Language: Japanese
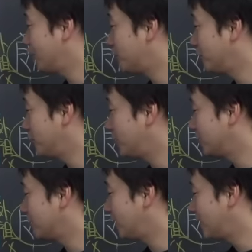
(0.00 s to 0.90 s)
人という
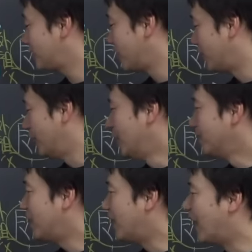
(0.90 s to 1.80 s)
ことでいなくなり、
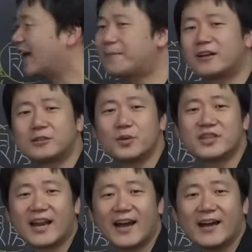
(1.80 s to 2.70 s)
まあ、ライバル潰
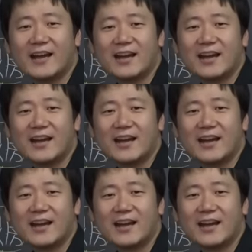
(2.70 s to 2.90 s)
しだな